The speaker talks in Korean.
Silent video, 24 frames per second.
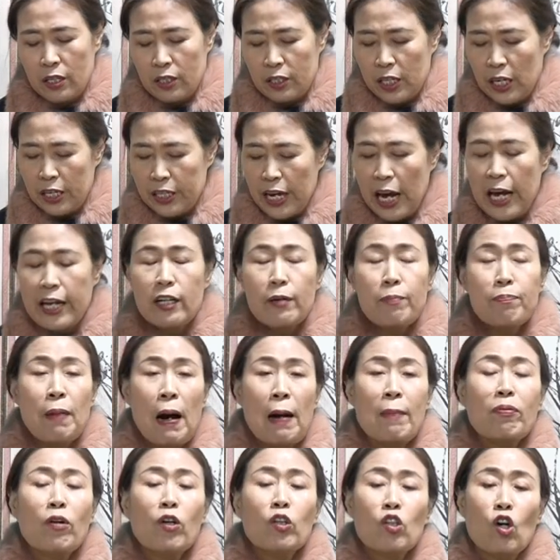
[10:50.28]
자, 얘는
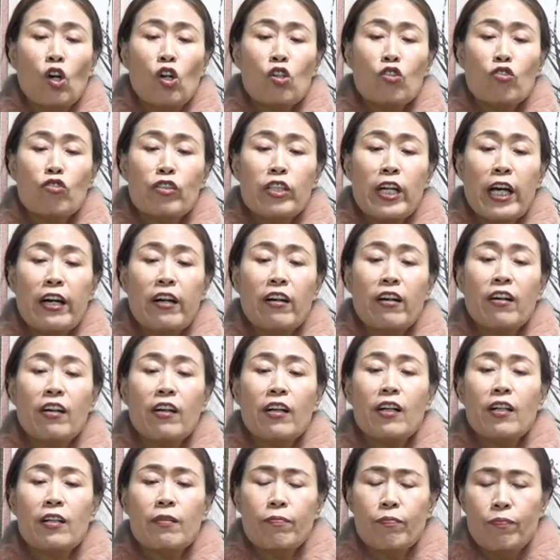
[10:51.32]
마음껏
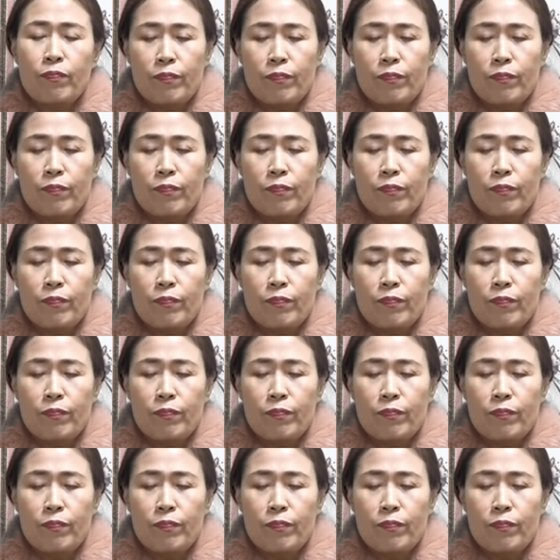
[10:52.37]
열어주세요.